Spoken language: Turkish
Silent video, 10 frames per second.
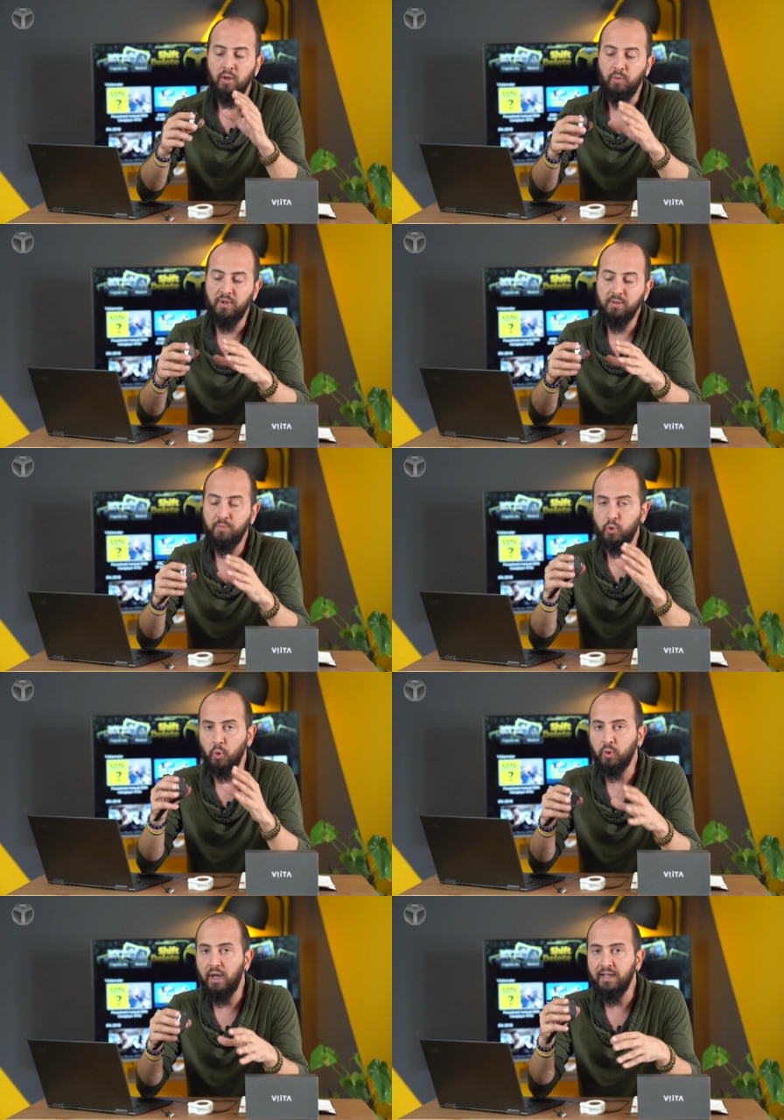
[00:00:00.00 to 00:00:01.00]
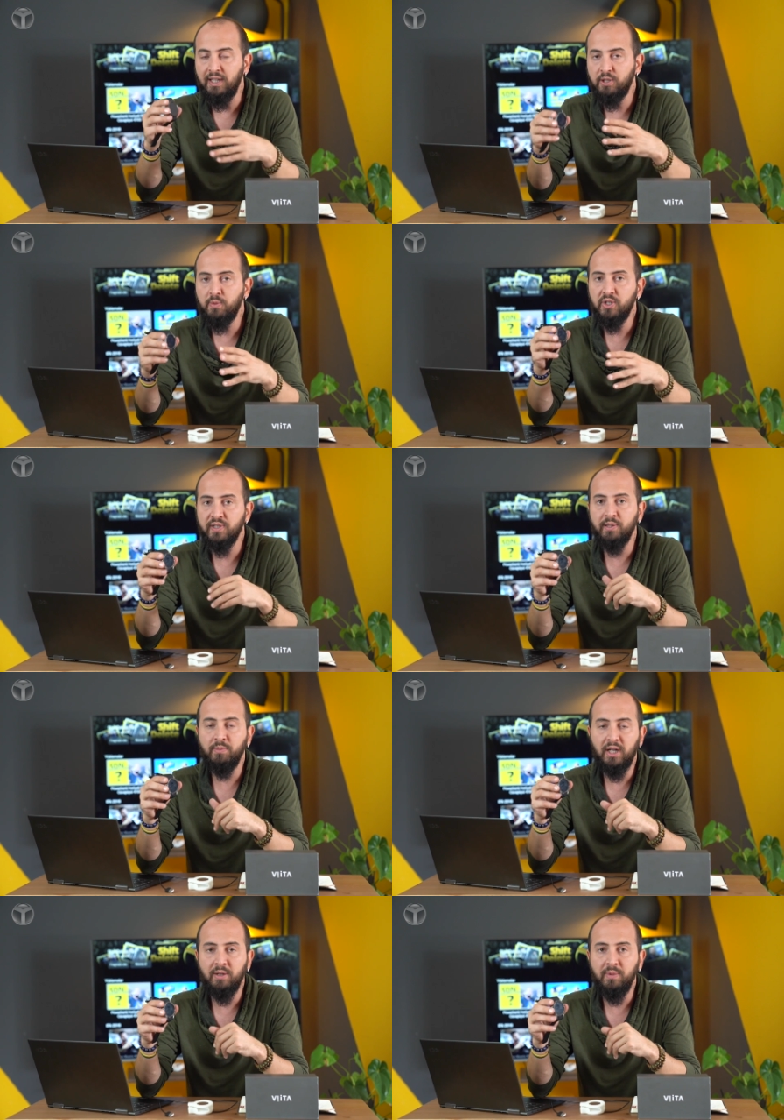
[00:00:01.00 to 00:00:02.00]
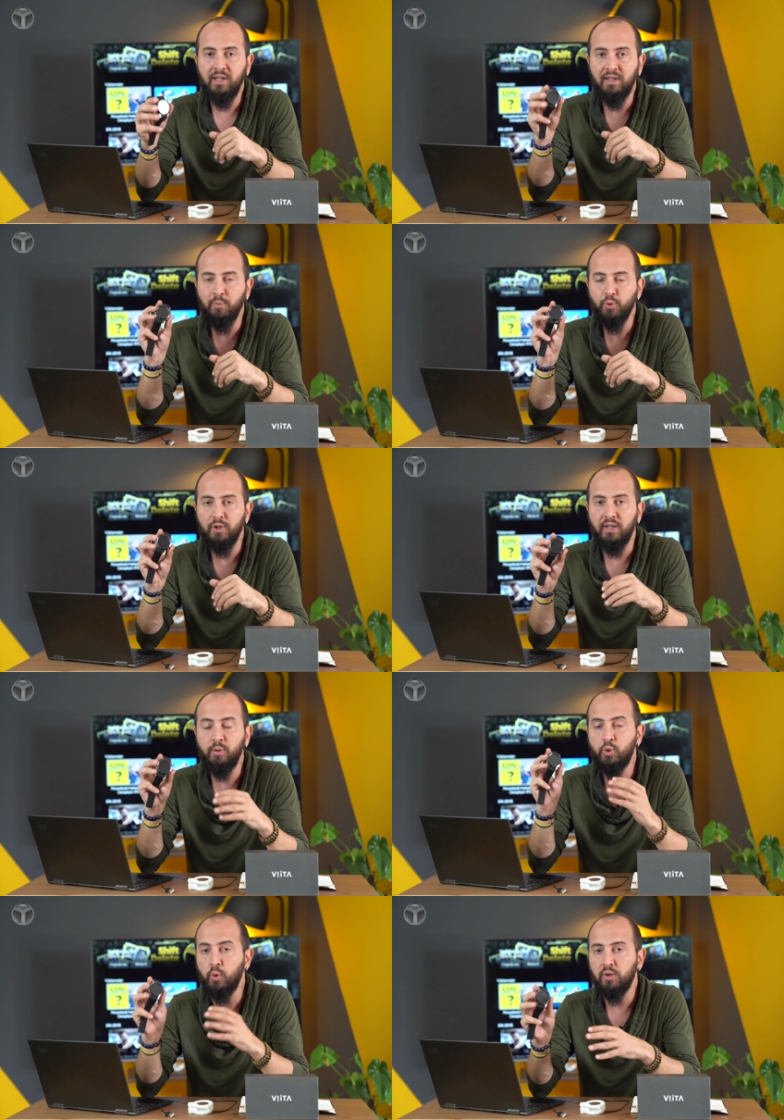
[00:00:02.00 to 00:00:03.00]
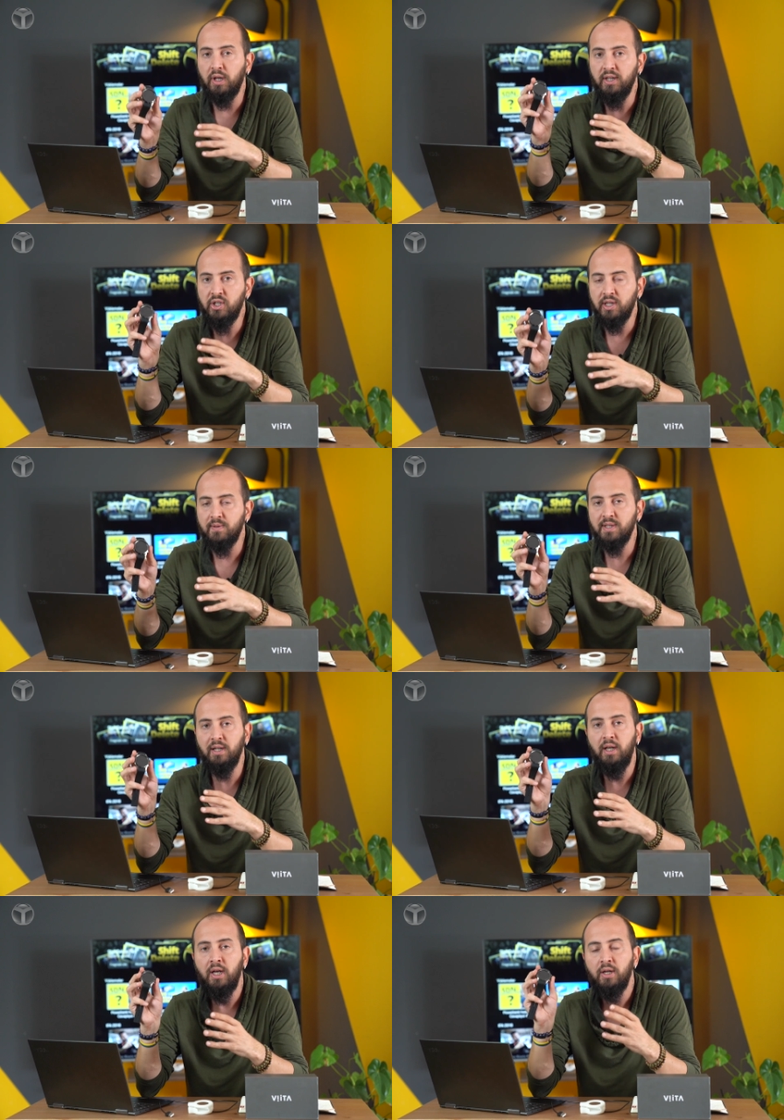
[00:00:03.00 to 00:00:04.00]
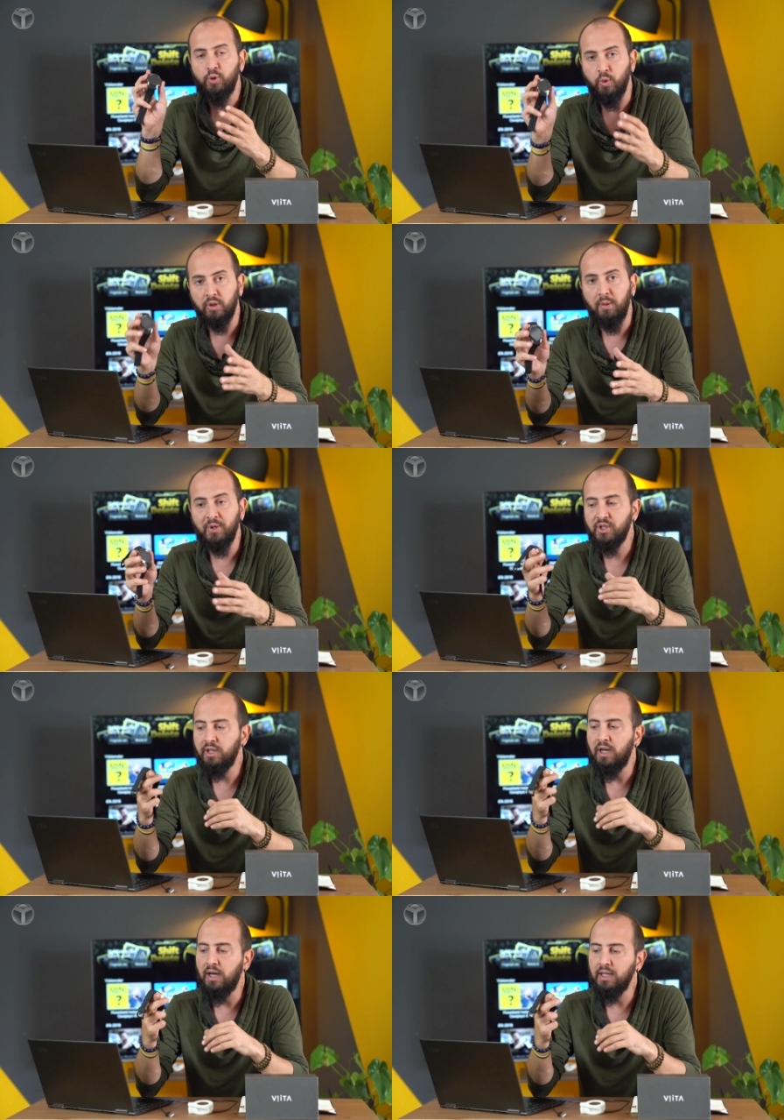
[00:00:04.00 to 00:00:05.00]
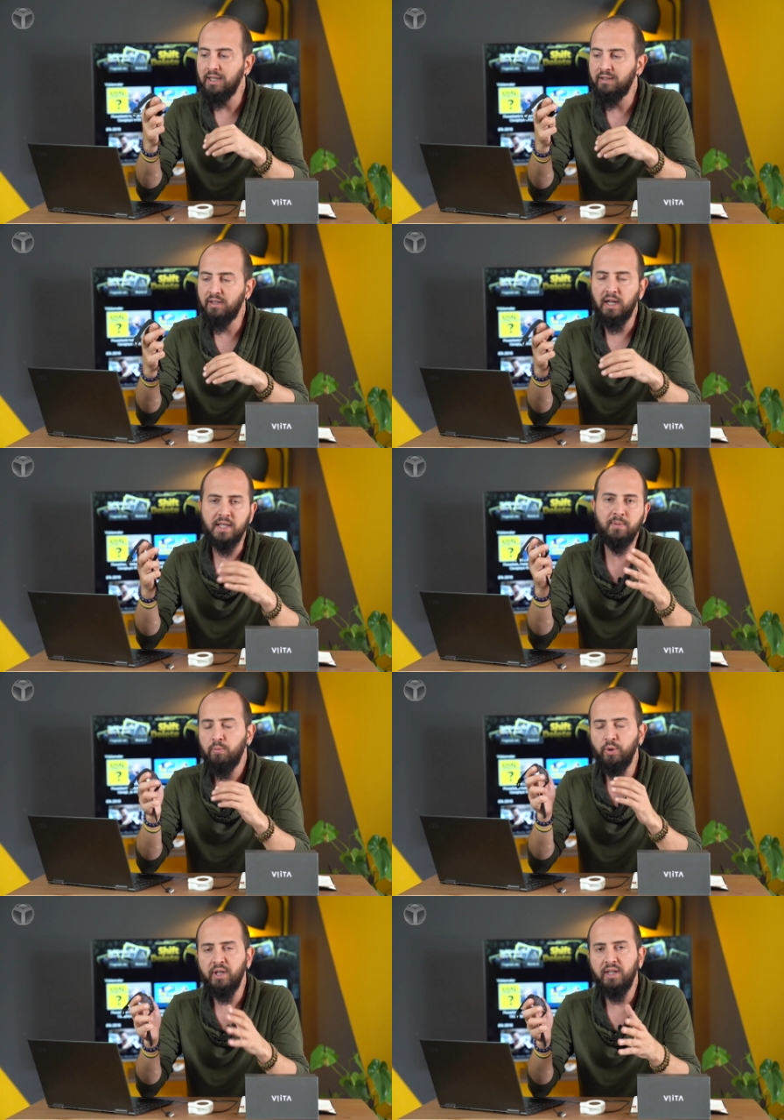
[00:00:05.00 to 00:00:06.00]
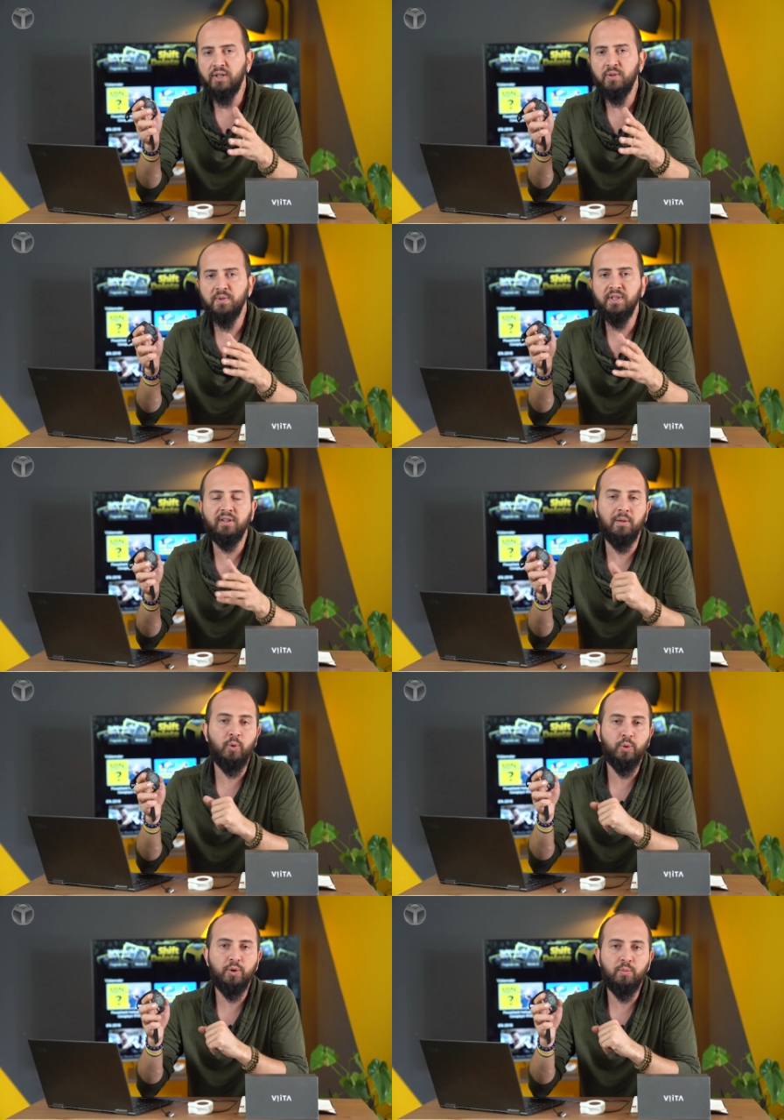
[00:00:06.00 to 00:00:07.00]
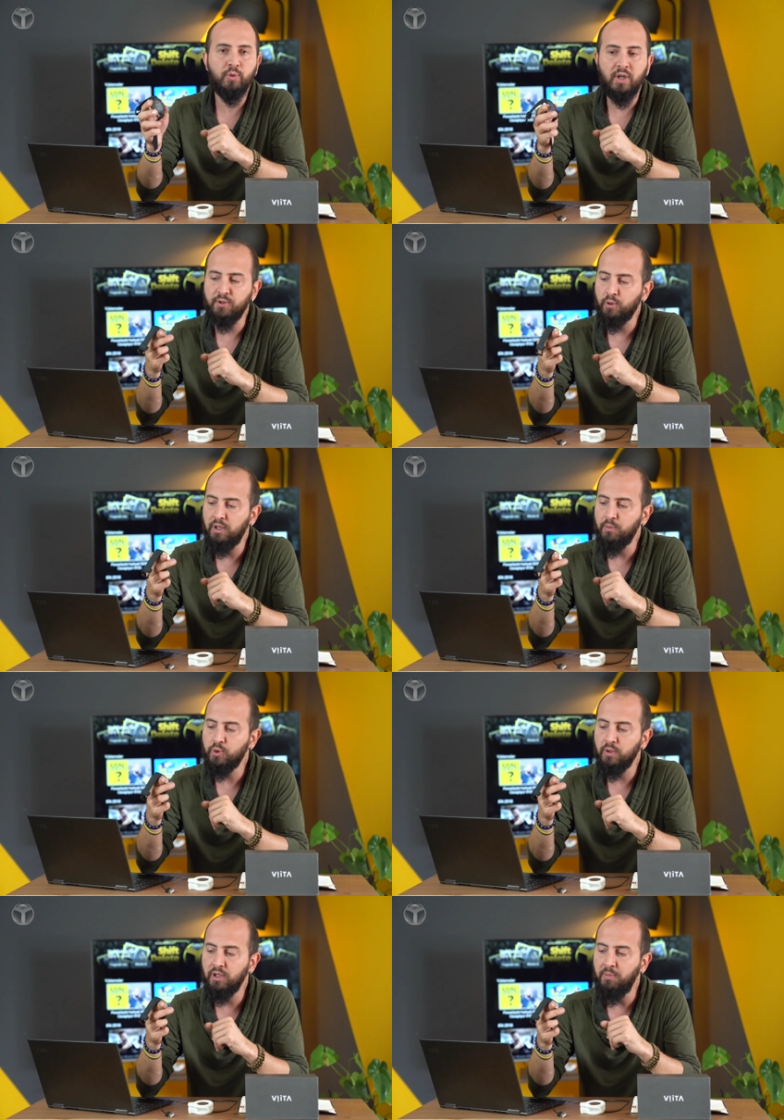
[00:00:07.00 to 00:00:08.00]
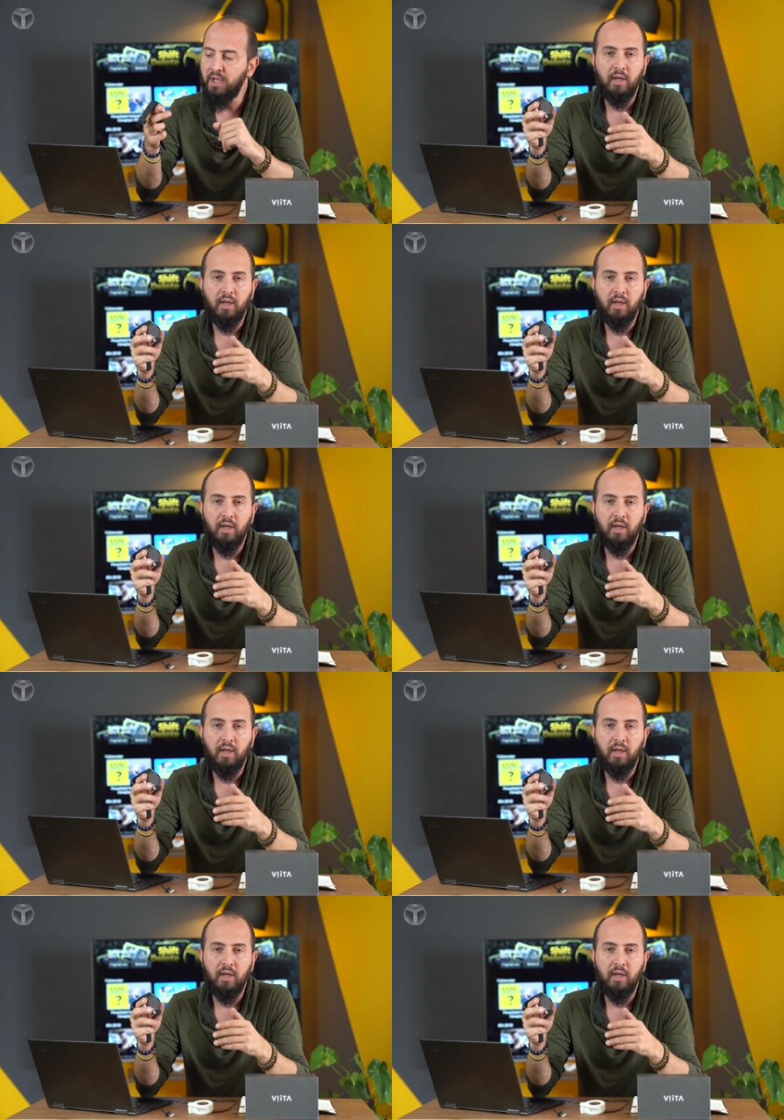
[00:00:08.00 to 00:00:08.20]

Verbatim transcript: Umarım çok daha gelişmiş yazılımlarla birlikte bu saati çok daha işlevsel, çok daha başarılı hale getirirler ki buna inancımızın da tam olduğunu buradan söylemiş olalım.